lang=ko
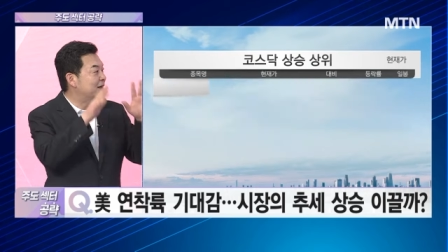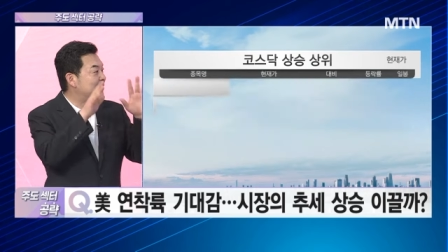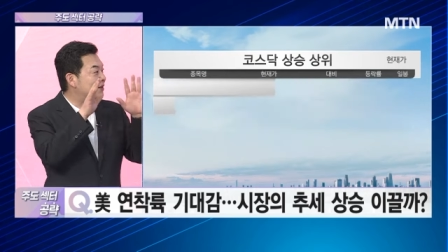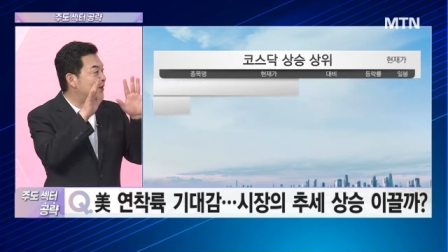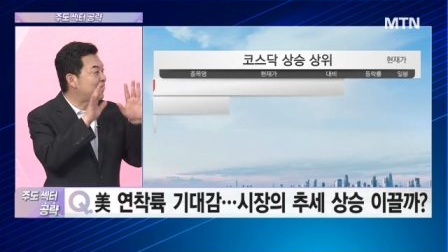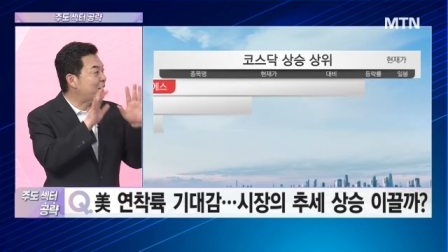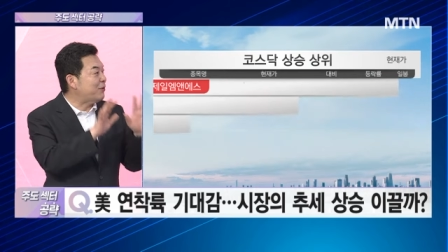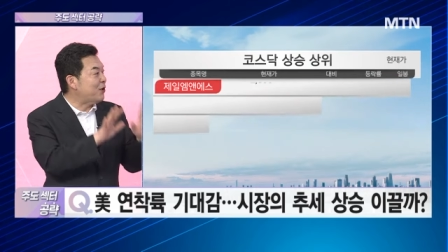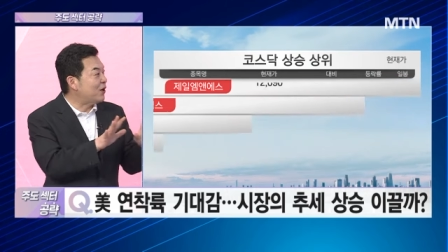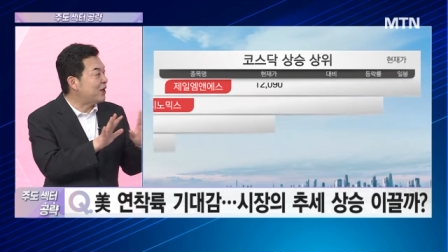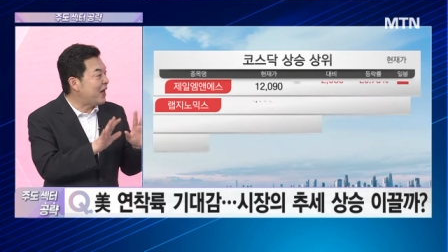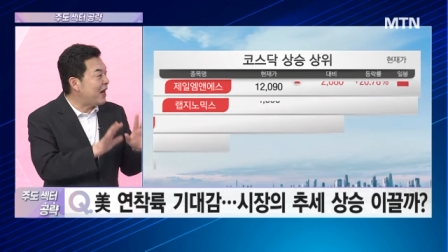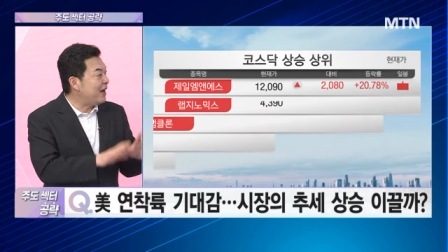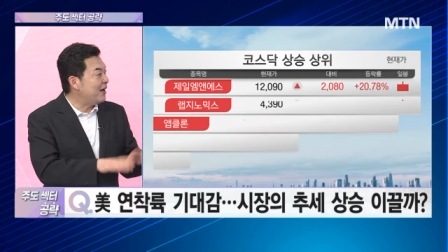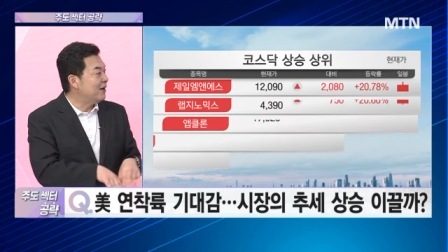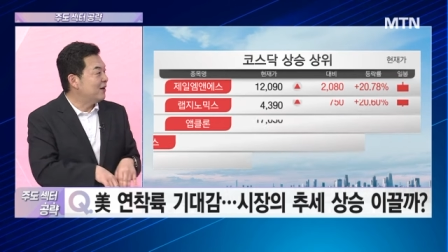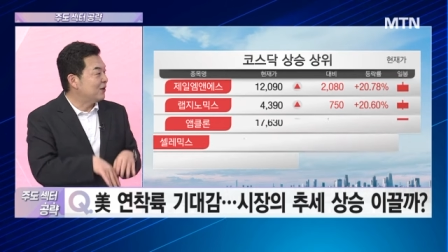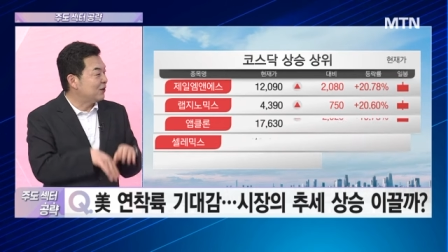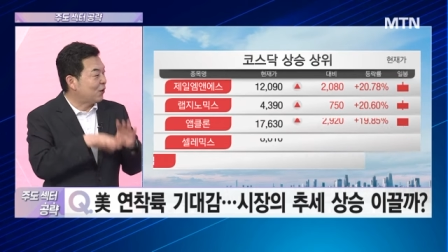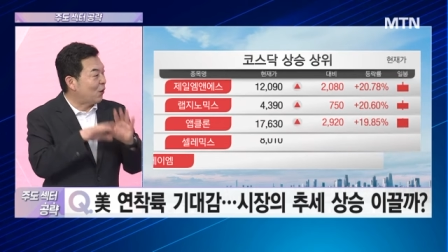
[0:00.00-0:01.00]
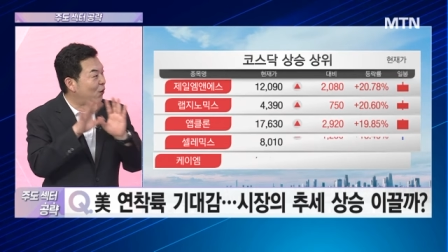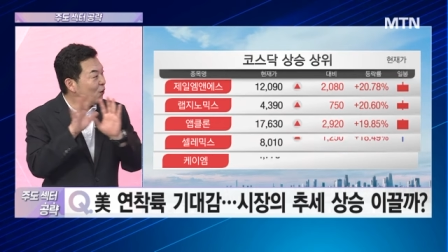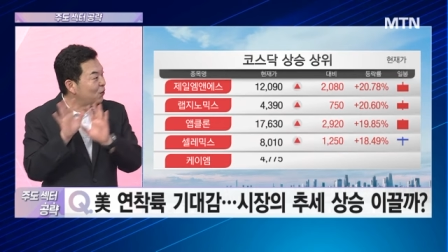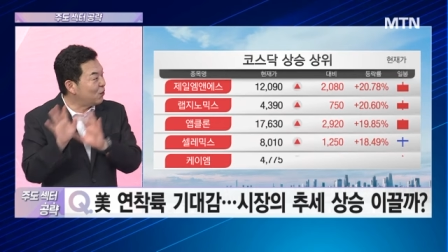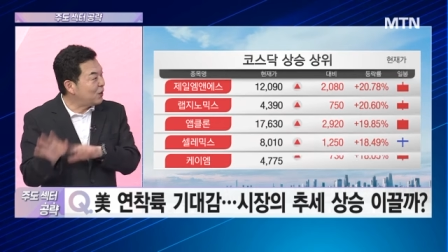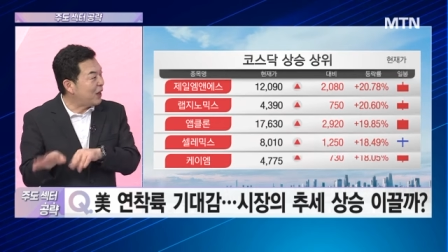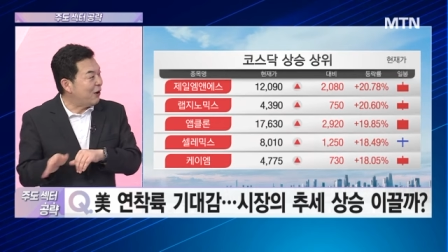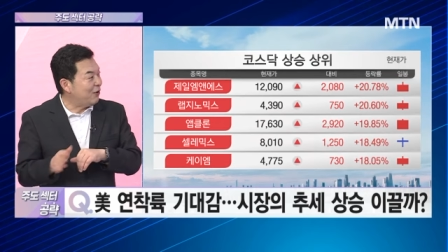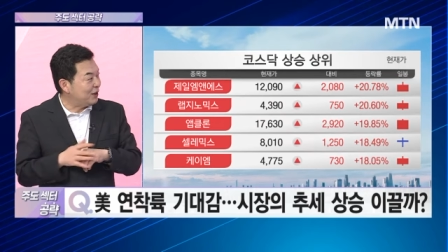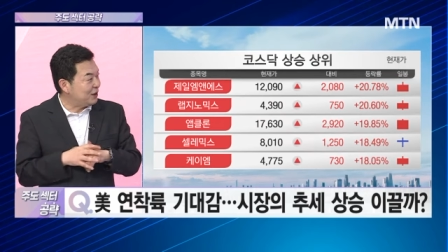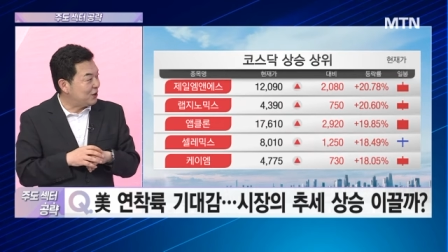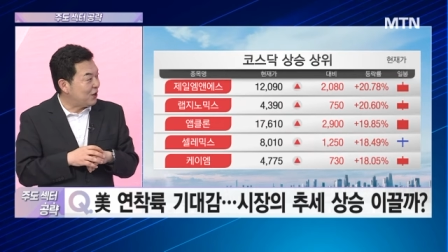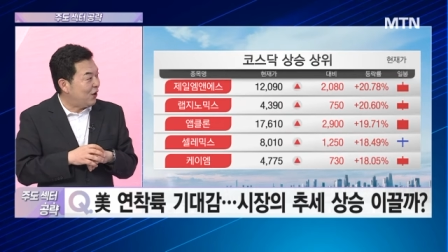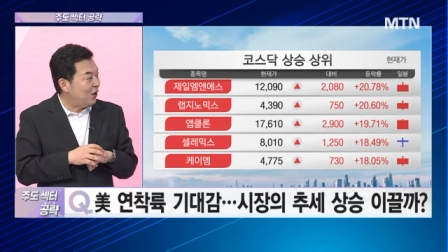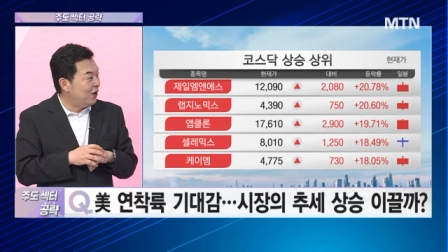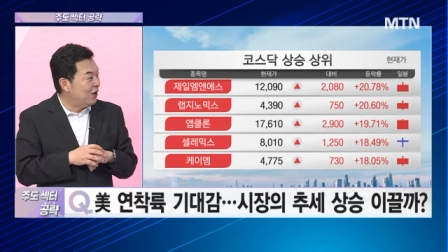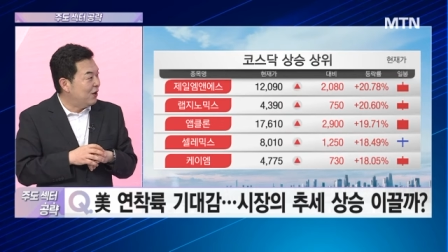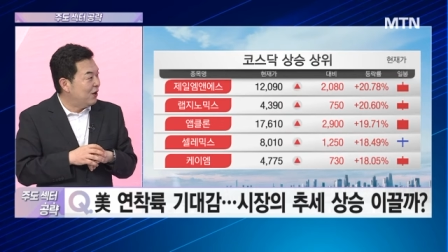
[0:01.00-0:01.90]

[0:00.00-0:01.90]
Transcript: 그렇다면 여기에 결론도 나오겠죠.